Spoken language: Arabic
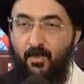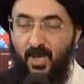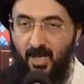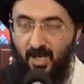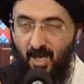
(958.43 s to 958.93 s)

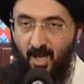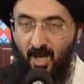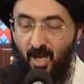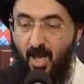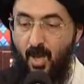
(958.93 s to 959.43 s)

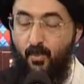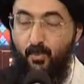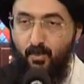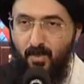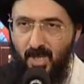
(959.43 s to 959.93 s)
بالله
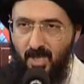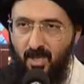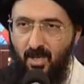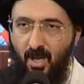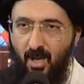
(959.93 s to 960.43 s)

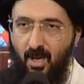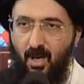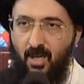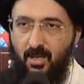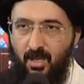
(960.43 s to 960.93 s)
منا
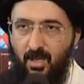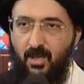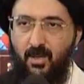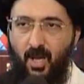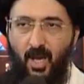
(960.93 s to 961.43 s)
هذه
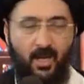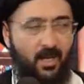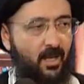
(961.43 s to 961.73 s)
النعم